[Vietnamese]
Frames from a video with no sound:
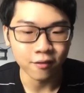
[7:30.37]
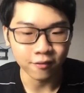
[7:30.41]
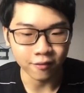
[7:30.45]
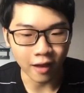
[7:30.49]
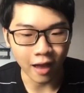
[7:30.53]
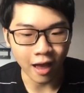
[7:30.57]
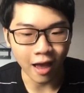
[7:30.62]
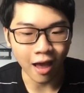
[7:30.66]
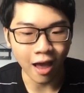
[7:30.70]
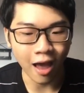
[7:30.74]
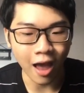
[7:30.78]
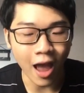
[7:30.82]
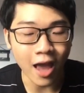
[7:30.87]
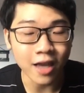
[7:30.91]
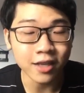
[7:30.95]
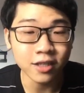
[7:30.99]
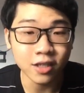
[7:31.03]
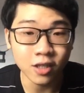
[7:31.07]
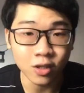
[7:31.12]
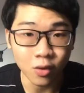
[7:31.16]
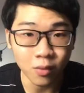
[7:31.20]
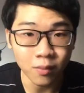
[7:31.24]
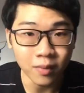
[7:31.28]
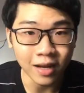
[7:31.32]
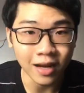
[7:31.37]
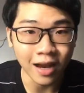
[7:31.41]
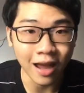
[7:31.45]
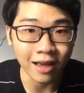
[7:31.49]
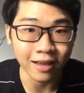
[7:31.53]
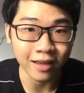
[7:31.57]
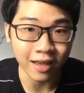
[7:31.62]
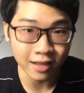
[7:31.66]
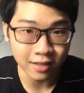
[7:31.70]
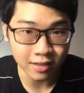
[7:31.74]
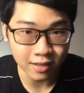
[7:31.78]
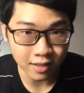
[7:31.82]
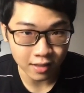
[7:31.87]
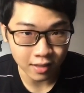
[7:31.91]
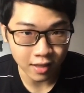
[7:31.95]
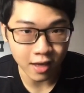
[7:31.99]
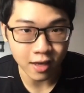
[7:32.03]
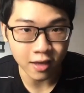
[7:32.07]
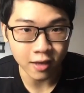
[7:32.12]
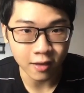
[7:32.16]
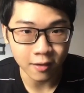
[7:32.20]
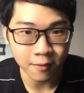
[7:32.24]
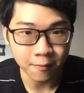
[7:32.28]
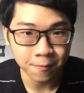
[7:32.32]
và IG của mình là
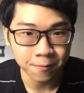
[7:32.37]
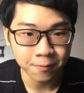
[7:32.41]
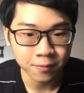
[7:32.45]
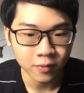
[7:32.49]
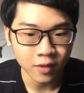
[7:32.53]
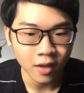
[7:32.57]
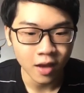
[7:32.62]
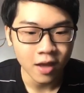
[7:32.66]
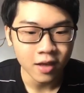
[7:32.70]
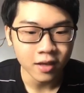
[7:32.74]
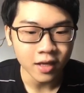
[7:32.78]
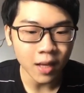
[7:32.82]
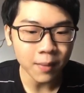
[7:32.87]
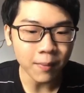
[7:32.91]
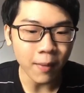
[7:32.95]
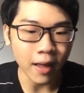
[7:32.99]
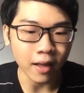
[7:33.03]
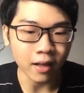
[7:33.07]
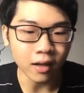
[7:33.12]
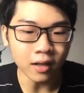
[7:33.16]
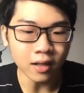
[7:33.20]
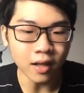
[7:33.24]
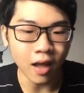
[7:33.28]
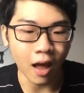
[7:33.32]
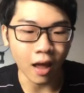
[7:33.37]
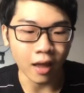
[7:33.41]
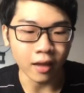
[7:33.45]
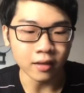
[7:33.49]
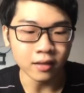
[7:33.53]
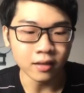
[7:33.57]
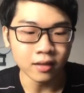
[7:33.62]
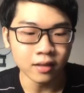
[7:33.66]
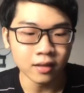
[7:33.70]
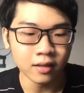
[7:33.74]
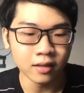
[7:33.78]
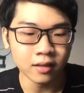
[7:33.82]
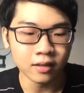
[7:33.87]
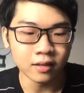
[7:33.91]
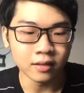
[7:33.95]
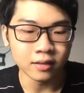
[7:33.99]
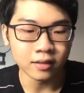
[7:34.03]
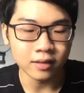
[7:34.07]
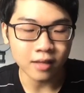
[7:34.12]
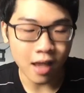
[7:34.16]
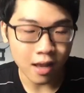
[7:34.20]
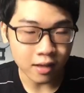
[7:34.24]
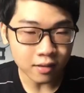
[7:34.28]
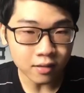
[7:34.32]
Kansiki các bạn có thể
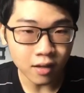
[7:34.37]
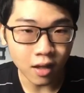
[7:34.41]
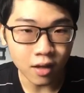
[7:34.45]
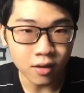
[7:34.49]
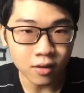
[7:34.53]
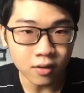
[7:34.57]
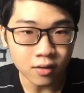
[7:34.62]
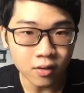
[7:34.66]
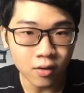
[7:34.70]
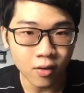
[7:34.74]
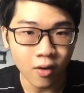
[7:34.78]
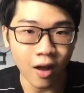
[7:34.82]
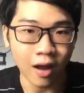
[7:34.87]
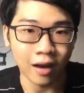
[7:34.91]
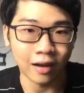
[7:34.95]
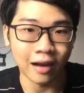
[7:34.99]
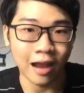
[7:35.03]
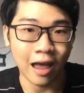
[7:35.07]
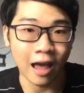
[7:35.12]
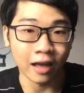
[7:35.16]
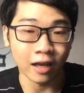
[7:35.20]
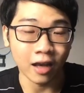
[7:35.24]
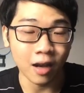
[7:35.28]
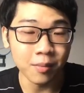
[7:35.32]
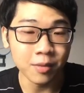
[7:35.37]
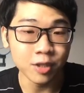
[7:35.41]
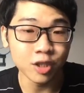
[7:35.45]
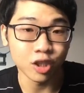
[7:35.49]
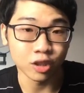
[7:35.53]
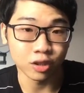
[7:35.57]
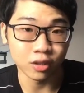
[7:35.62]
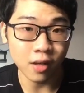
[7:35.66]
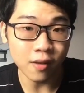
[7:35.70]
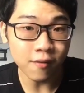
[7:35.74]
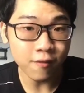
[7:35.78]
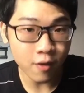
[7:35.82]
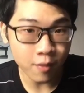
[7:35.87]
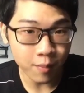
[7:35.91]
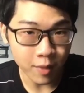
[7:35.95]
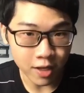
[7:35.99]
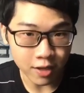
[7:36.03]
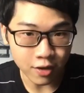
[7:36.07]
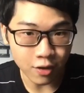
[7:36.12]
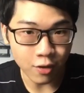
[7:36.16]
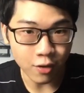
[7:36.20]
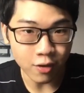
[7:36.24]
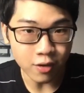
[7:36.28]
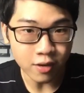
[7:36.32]
nhắn tin hoặc là comment trực tiếp phía
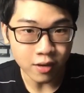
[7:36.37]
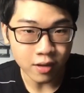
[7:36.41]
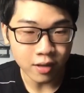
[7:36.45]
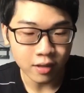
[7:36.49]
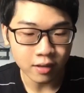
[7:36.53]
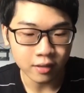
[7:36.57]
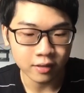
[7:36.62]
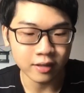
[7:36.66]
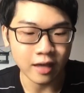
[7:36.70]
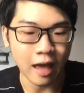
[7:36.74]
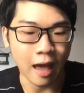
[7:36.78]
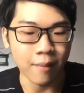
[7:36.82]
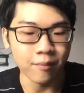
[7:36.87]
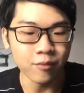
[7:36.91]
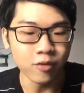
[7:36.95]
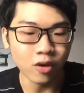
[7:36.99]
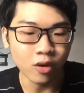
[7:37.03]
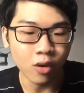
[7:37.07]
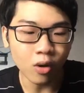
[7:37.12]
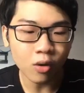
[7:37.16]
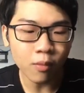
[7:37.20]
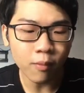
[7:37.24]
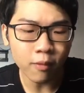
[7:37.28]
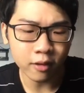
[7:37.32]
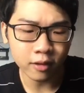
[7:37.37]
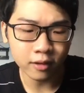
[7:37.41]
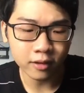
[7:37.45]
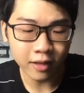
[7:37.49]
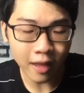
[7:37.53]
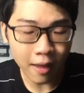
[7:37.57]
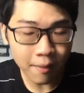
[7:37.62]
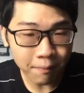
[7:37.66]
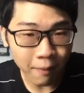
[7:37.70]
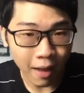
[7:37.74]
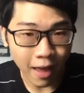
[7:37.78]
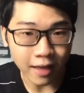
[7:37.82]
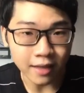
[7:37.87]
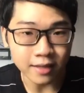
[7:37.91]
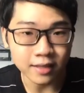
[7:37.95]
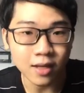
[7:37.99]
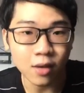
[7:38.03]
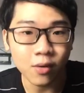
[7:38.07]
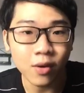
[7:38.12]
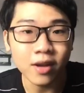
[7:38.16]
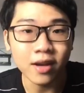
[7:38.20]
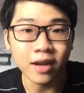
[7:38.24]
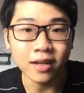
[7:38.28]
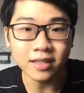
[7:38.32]
bên dưới cảm nhận của các bạn
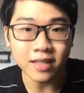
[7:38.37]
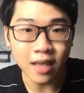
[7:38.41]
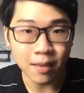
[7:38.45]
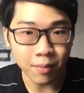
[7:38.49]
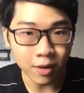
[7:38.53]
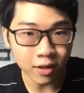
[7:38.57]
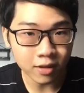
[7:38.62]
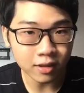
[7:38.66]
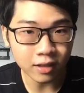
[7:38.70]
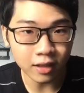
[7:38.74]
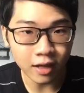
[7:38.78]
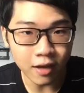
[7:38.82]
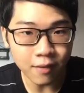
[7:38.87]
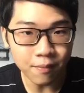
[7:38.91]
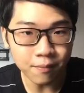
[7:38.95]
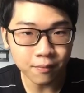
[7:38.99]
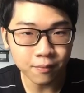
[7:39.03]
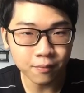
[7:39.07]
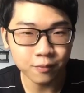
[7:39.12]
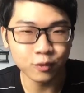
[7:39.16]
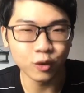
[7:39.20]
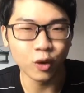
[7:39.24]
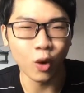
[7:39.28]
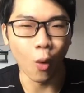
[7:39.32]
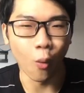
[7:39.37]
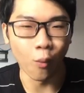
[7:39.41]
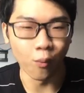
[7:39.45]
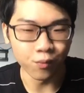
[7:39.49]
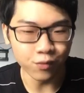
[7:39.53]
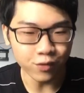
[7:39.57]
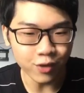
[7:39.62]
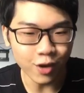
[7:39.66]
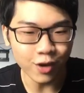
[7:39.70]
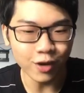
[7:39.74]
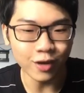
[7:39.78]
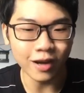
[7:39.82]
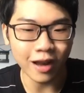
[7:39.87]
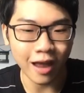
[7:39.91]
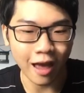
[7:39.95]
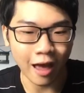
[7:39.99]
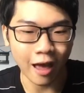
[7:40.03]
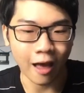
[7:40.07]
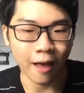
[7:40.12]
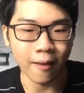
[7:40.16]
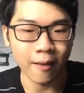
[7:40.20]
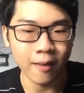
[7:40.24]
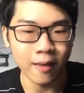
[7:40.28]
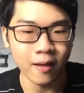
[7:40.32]
sau khi đã xem hết clip cũng như
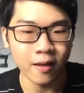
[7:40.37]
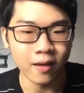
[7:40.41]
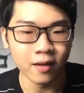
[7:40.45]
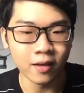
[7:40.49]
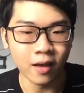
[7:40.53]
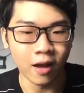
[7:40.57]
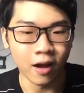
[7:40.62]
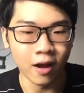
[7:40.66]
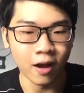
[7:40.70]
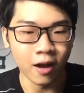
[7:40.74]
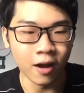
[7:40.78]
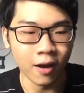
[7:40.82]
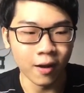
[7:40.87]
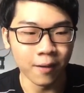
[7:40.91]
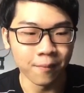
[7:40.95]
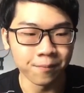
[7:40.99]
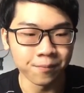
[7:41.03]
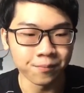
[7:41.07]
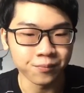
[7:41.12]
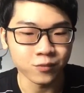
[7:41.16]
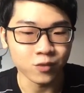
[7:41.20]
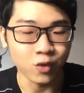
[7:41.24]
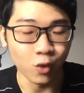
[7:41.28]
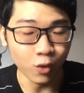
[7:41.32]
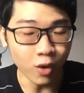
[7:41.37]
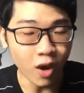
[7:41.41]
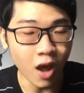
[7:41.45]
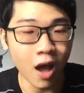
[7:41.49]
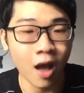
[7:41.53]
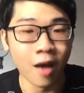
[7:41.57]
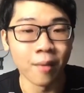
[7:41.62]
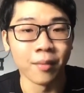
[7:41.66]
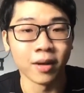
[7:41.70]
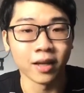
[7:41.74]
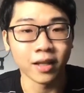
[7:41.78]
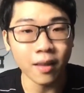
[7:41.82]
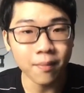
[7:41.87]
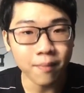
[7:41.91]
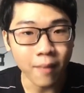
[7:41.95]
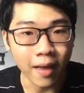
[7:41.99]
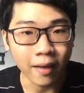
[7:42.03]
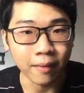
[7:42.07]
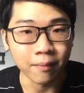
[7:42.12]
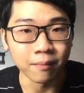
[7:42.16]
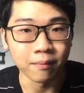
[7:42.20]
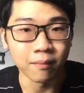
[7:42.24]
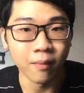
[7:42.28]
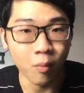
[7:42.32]
là um, chủ đề mà các
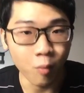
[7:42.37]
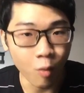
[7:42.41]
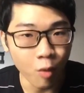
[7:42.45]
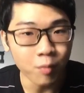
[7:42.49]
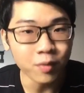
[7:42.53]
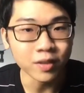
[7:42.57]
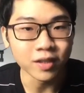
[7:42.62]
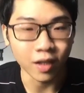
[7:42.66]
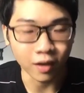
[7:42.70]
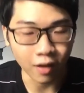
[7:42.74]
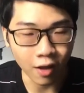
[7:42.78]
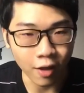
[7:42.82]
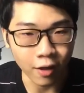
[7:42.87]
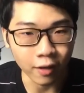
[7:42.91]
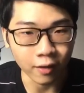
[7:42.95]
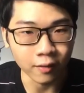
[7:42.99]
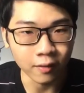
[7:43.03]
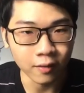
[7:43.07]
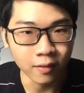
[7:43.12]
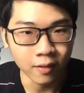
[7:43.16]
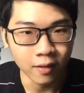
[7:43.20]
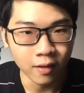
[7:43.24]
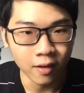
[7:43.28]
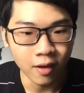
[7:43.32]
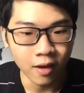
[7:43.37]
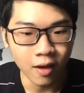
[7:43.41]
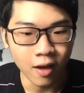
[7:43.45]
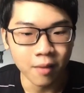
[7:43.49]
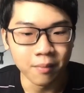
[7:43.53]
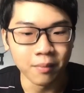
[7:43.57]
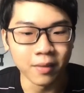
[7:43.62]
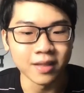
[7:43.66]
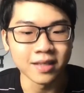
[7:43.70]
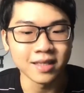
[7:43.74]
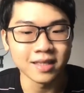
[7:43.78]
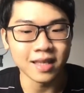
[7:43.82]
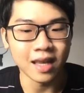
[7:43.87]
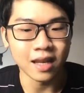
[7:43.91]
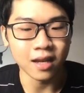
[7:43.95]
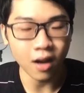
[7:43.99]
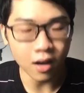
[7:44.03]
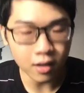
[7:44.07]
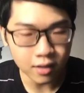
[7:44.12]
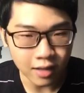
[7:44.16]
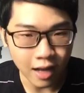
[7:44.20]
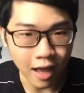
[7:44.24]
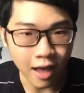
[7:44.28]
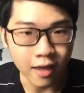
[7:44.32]
bạn mong muốn mình thực hiện mình sẽ
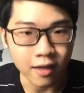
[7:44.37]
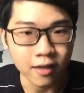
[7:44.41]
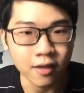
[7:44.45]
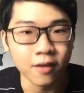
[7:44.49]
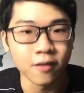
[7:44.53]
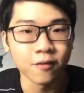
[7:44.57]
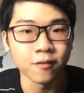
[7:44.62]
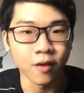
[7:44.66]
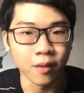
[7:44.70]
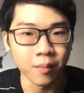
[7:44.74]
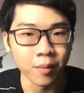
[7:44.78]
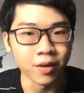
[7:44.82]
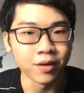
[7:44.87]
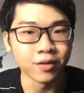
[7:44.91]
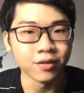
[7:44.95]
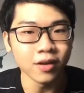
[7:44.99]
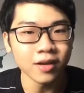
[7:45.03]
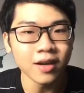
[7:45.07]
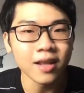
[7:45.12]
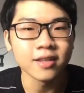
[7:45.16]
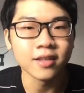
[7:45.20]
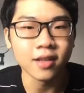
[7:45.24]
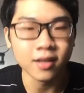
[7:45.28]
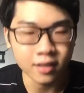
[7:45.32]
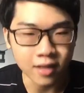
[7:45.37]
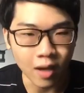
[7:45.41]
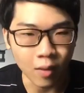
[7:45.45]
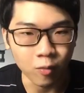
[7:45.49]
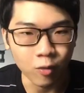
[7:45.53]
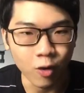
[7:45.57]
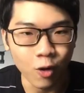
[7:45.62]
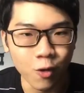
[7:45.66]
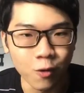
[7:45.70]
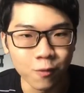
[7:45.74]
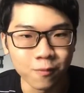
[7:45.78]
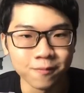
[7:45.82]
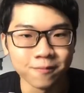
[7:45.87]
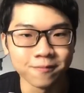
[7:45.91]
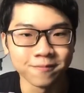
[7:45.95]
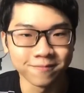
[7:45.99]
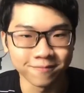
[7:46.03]
note lại và mình rất là trân trọng luôn